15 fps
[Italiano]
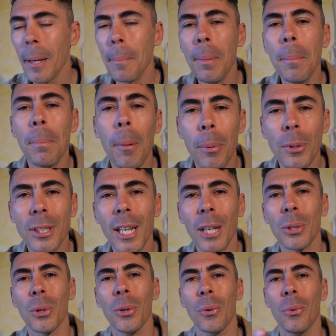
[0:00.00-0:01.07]
Pippo
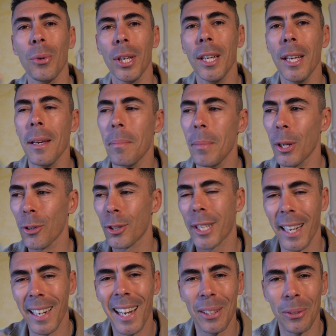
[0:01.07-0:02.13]
Pozzato con cui mi ero
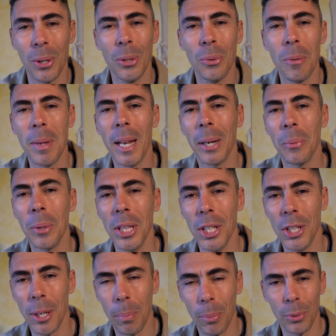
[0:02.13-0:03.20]
scannato nel
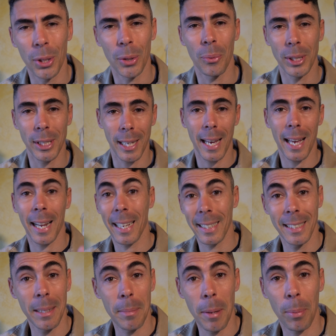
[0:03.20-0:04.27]
2015 appunto in questa gara
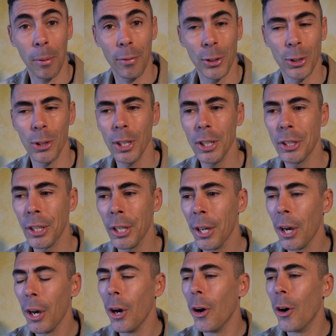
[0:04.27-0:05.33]
assieme ai professionisti,
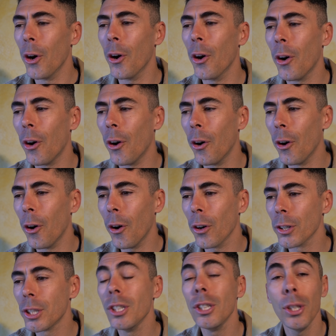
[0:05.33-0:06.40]
ho,
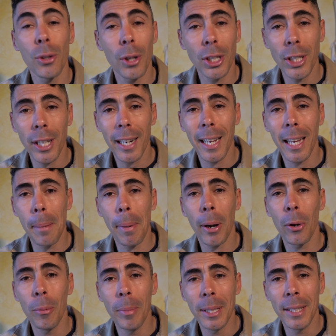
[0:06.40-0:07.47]
ho sentito che c'era anche
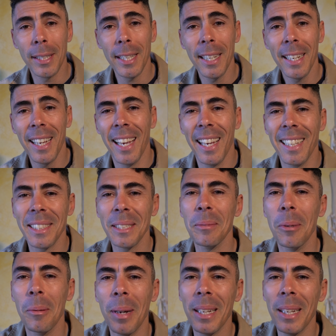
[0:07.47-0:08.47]
Paolo Bettini, Simo